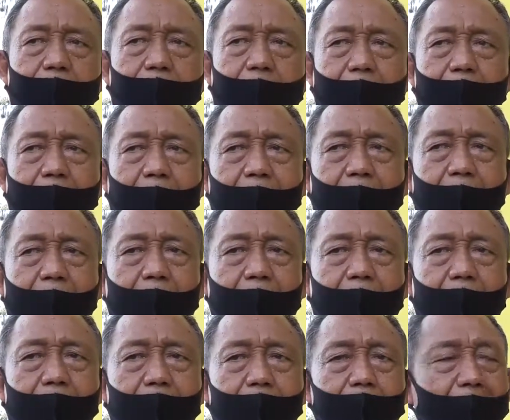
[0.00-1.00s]

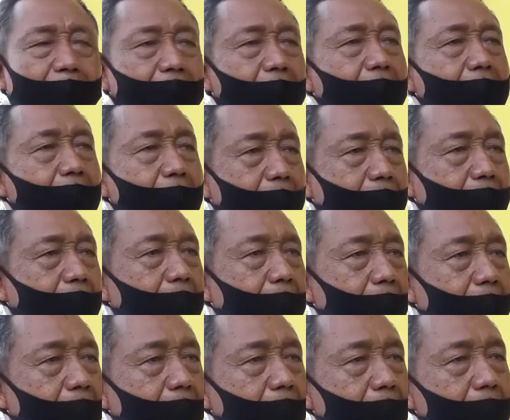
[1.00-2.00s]
bagaimana beternak
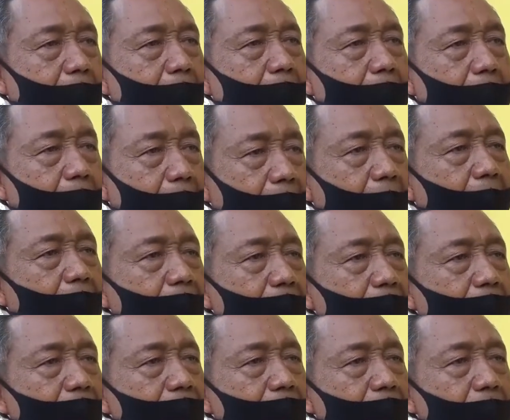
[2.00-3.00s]
eh, ikan
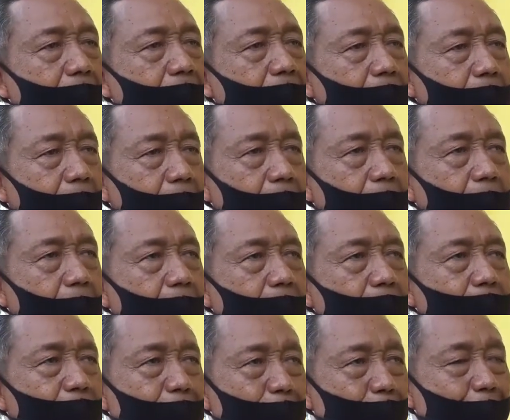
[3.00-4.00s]

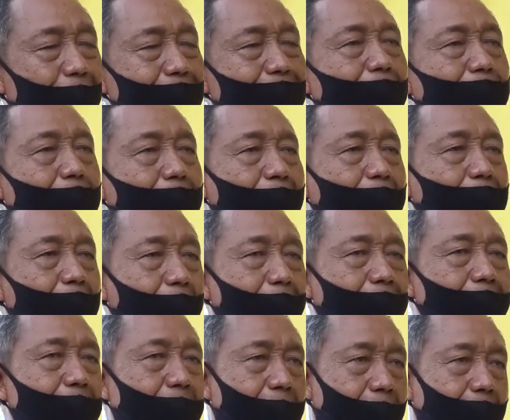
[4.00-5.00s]
yang semuanya
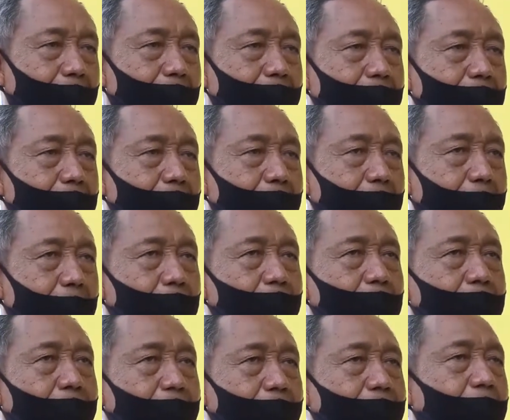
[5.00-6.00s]
bibit-bibitnya
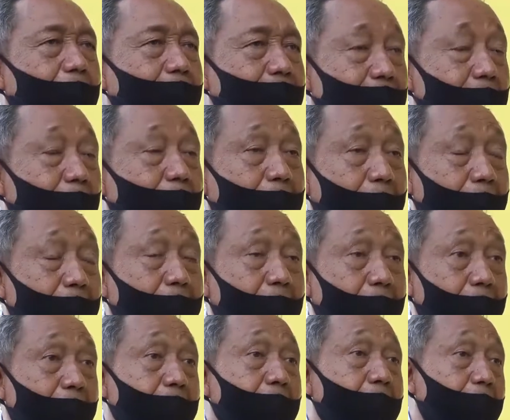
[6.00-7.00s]
itu kita siapkan
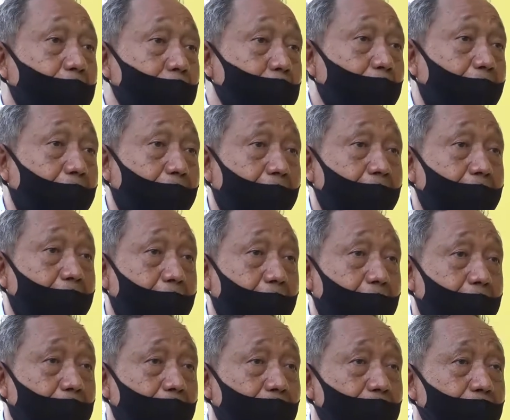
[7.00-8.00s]
dari Dinas Perikanan
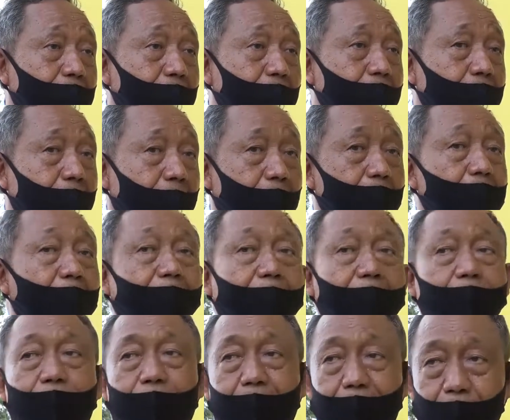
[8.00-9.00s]
Darat
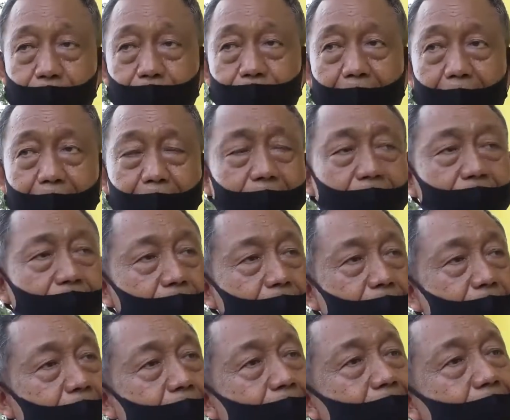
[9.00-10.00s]
Kabupaten Toraja Utara
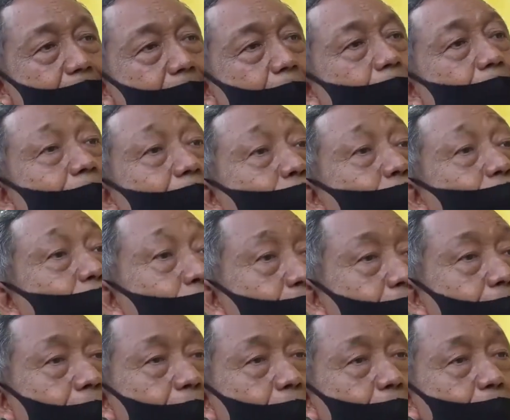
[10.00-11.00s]
termasuk
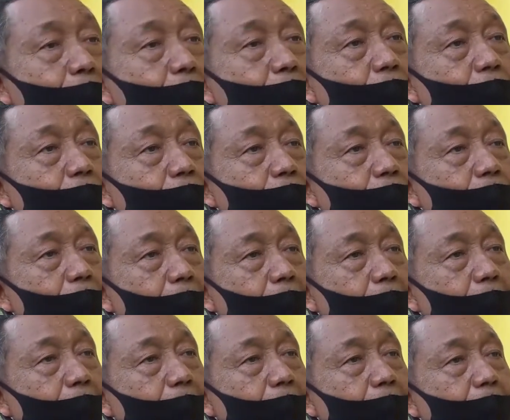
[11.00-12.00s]
juga untuk
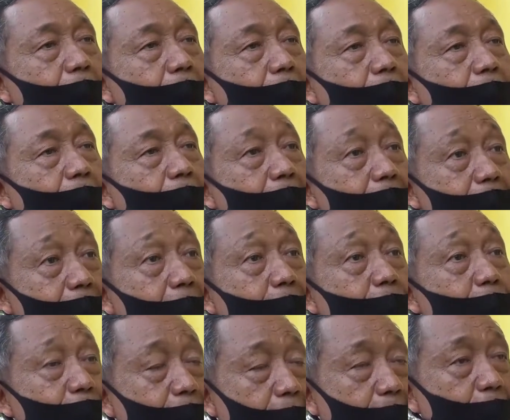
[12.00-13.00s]
eh,
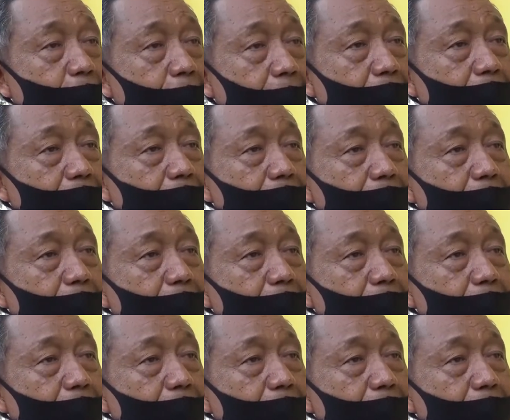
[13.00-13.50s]
sayur-sayuran